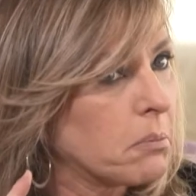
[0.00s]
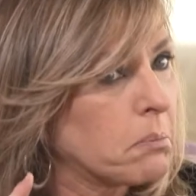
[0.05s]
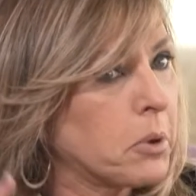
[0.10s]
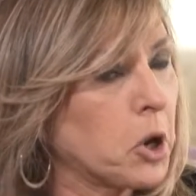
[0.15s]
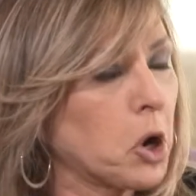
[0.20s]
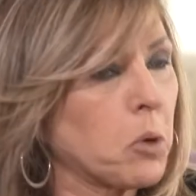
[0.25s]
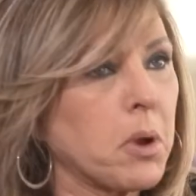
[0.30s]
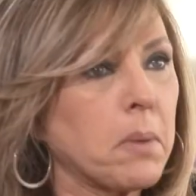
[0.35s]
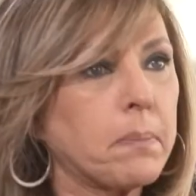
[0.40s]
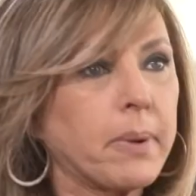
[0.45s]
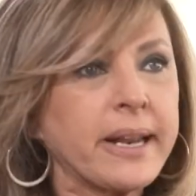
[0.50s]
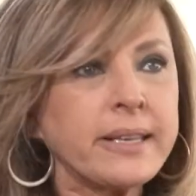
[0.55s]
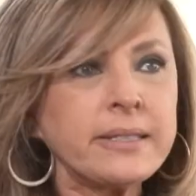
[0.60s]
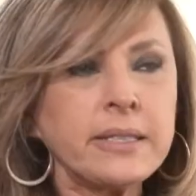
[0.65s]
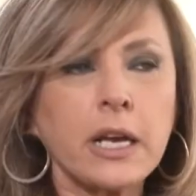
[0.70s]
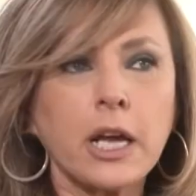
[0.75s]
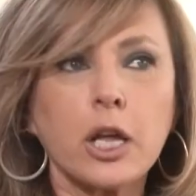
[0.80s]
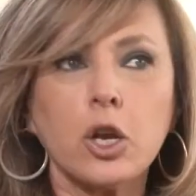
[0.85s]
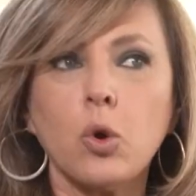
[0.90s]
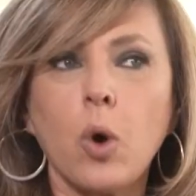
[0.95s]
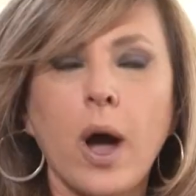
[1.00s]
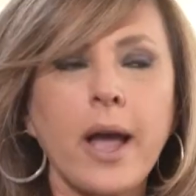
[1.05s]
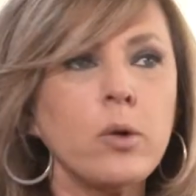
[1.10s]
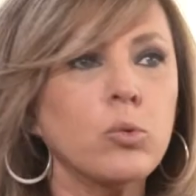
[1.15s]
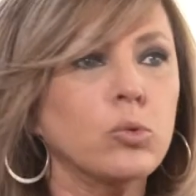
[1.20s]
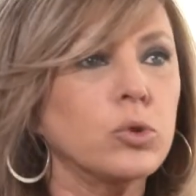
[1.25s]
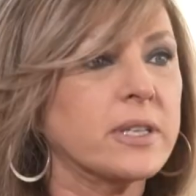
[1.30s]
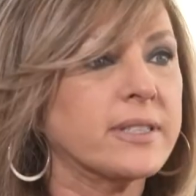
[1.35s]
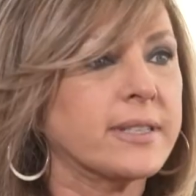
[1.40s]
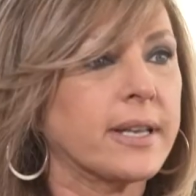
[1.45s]
pero me parece que no hay
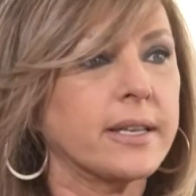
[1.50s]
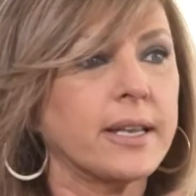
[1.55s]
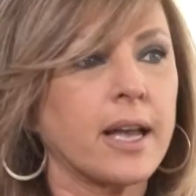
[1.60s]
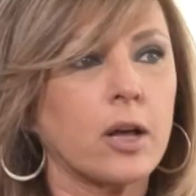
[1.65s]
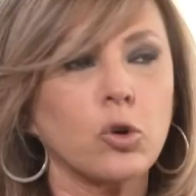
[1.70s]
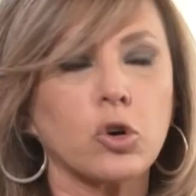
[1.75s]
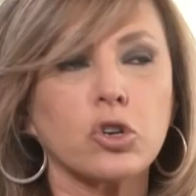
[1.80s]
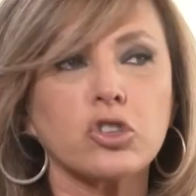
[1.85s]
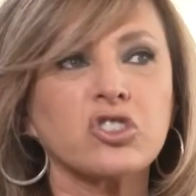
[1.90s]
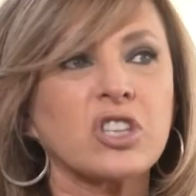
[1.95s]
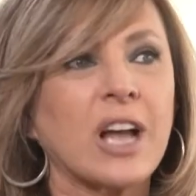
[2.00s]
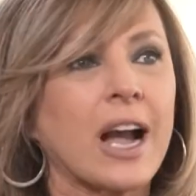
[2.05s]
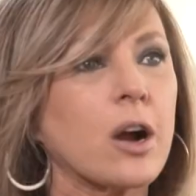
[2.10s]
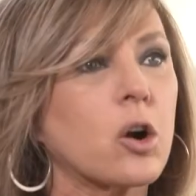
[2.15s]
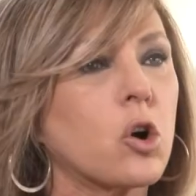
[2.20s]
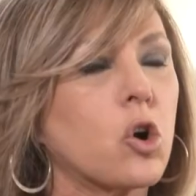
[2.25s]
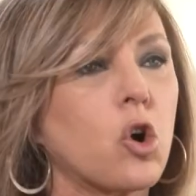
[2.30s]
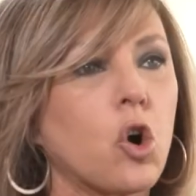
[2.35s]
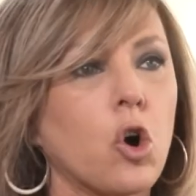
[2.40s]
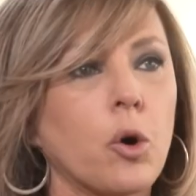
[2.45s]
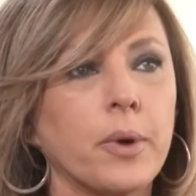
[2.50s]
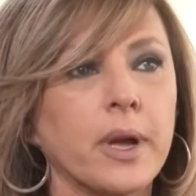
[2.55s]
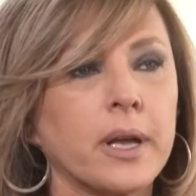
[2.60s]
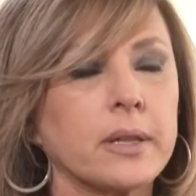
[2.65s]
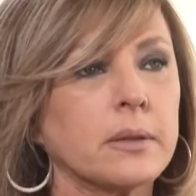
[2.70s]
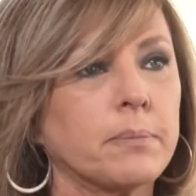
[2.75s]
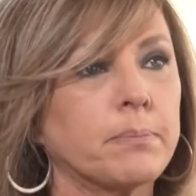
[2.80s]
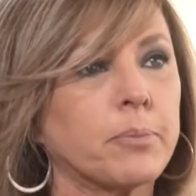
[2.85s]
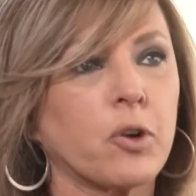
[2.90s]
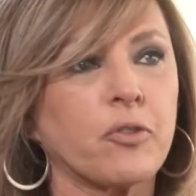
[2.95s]
un diseñador tan
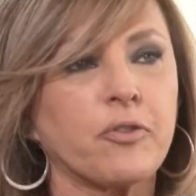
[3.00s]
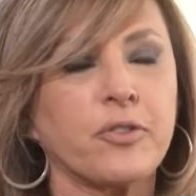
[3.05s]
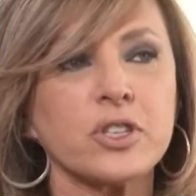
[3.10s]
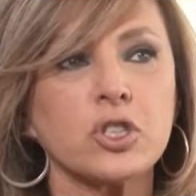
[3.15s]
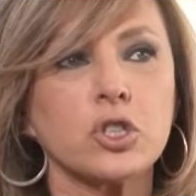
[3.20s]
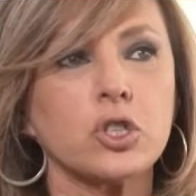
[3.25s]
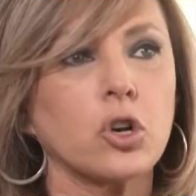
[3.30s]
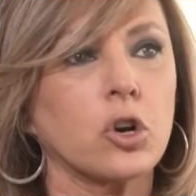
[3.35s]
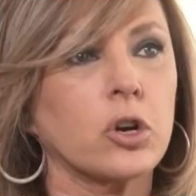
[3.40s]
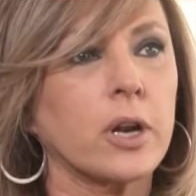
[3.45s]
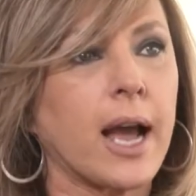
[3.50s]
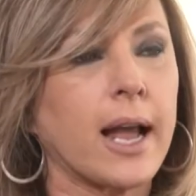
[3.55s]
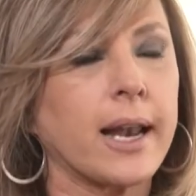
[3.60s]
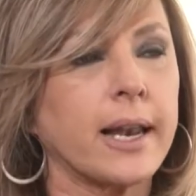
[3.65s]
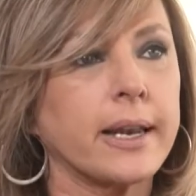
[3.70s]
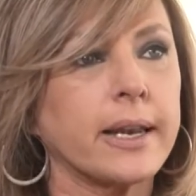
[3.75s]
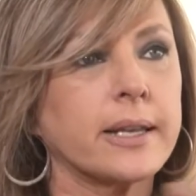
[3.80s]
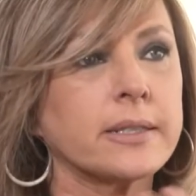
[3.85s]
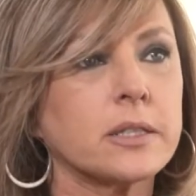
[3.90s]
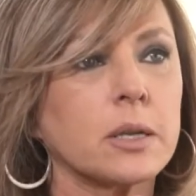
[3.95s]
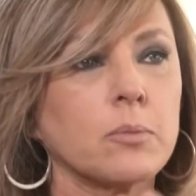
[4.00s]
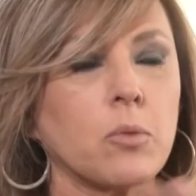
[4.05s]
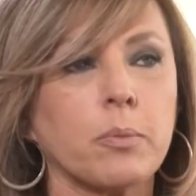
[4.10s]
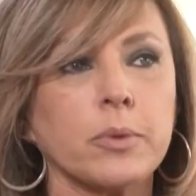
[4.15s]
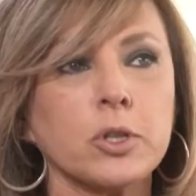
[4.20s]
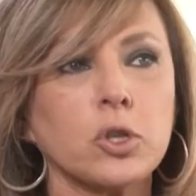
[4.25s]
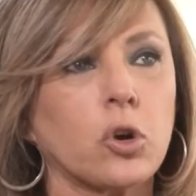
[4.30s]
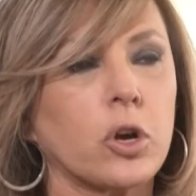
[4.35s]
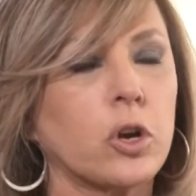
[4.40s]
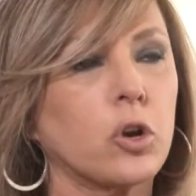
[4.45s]
joven, profesional en este
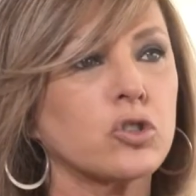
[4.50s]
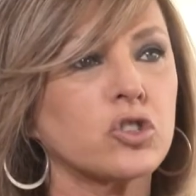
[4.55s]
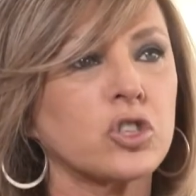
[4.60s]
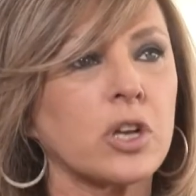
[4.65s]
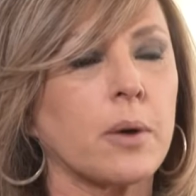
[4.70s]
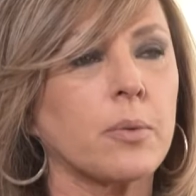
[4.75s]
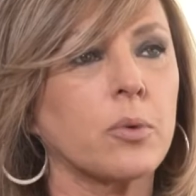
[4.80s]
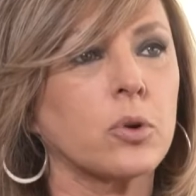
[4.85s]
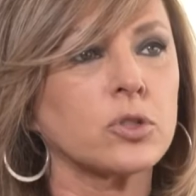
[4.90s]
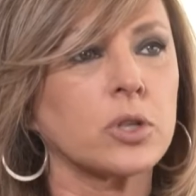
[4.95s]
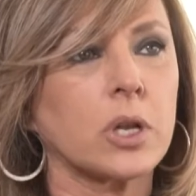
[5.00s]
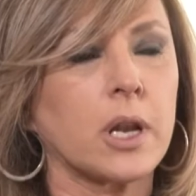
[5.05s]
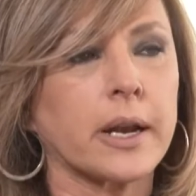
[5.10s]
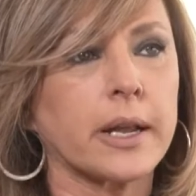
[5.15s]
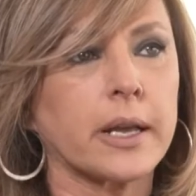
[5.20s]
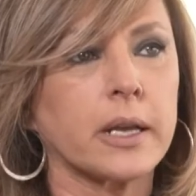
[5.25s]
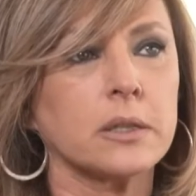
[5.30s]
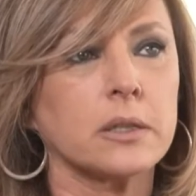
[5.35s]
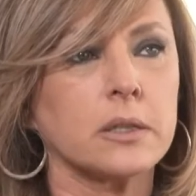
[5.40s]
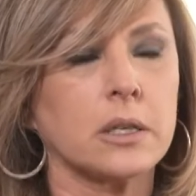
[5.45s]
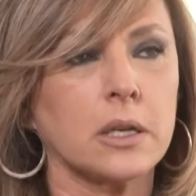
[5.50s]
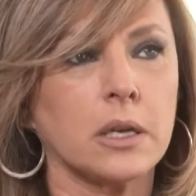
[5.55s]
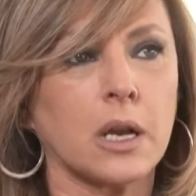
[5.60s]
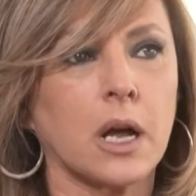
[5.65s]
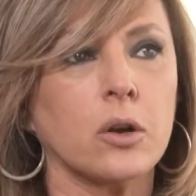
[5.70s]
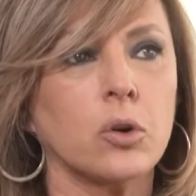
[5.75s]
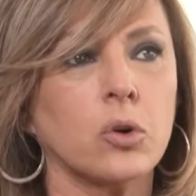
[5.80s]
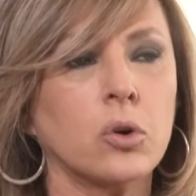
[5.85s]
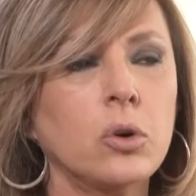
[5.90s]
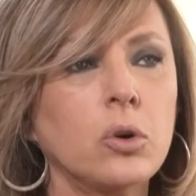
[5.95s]
momento que no seas vos en la Argentina,
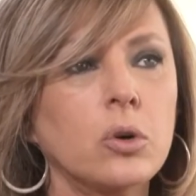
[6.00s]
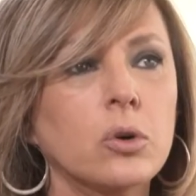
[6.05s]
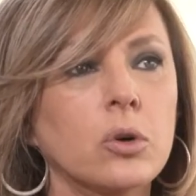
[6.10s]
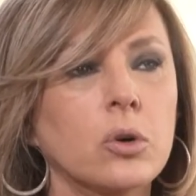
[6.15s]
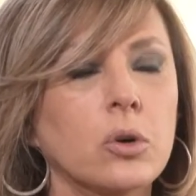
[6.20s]
¿no?